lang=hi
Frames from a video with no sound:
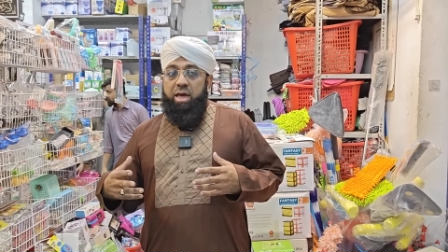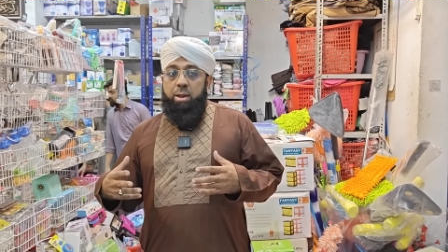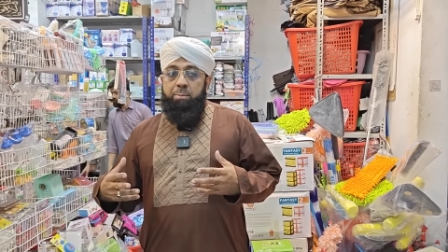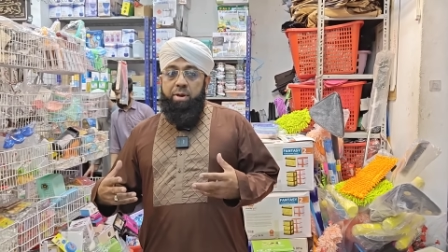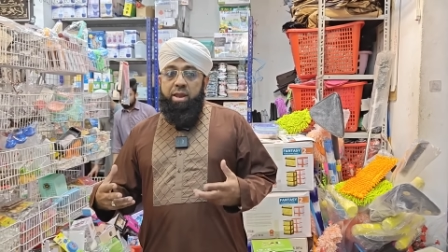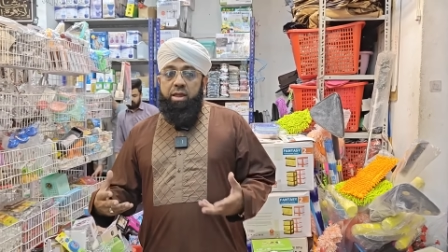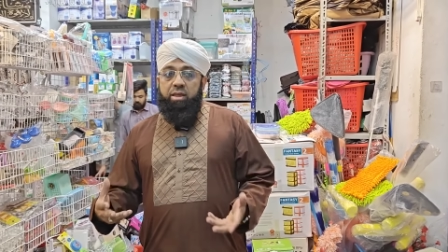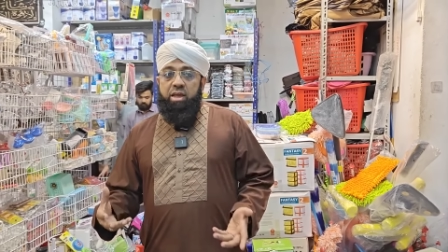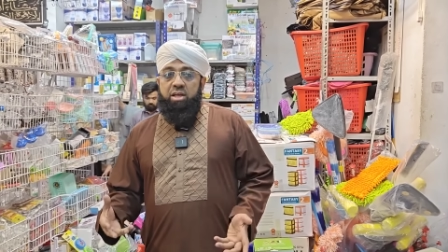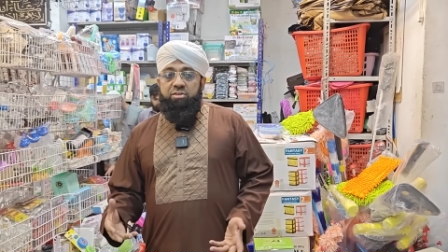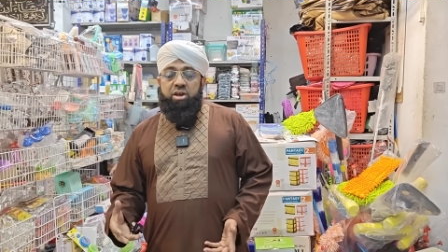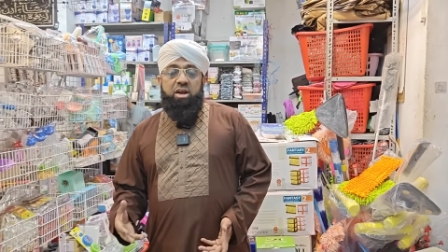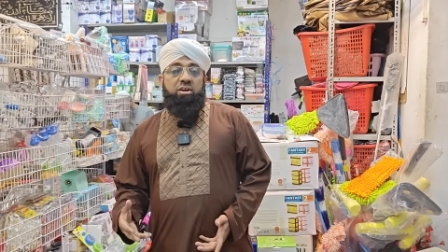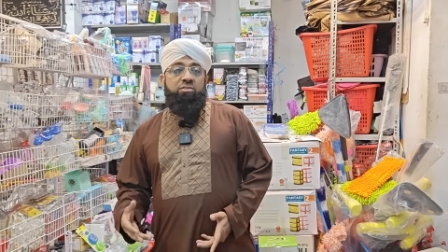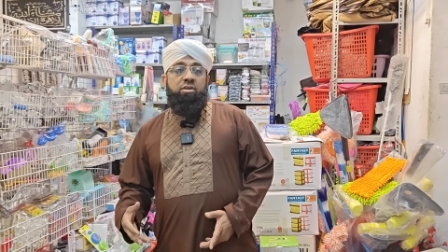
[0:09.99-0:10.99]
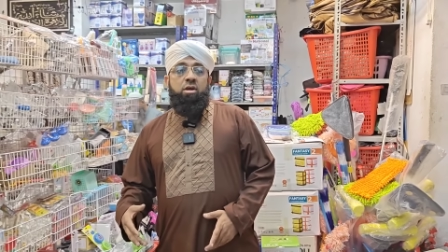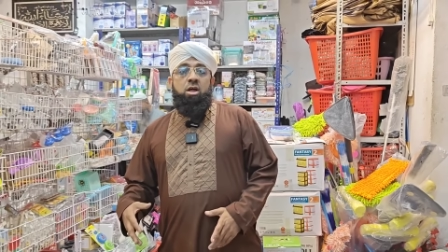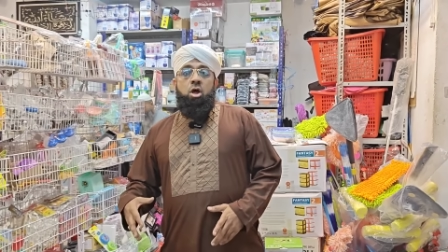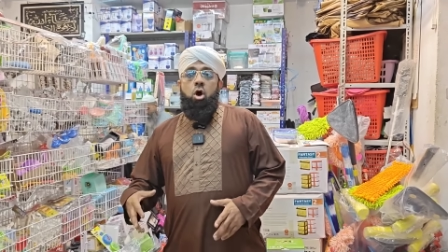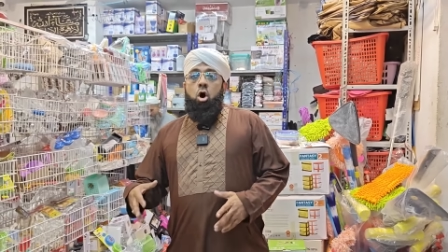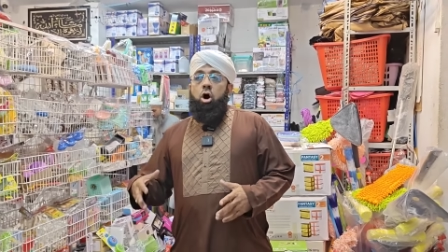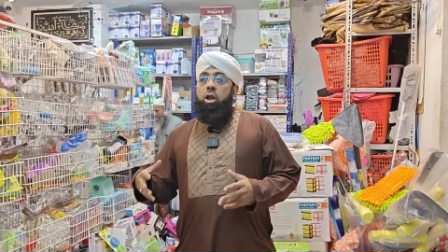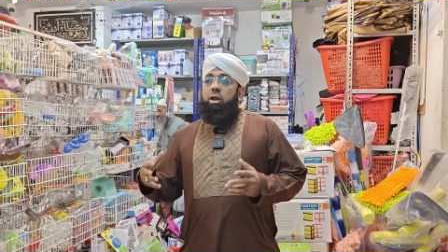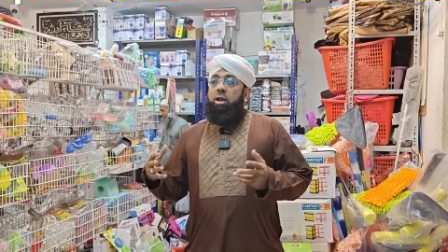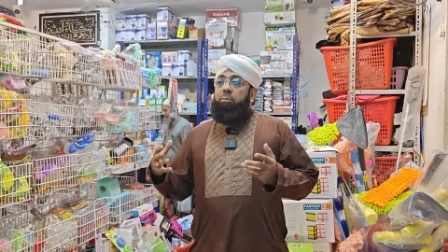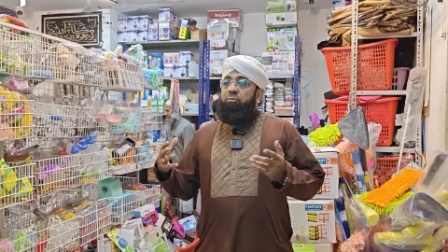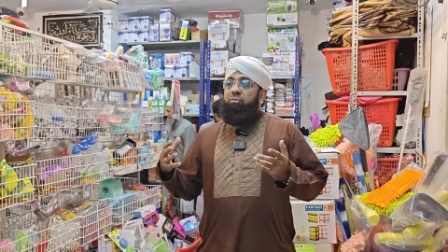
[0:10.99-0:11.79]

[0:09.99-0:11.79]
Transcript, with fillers: प्यारे प्यारे गैजेट्स और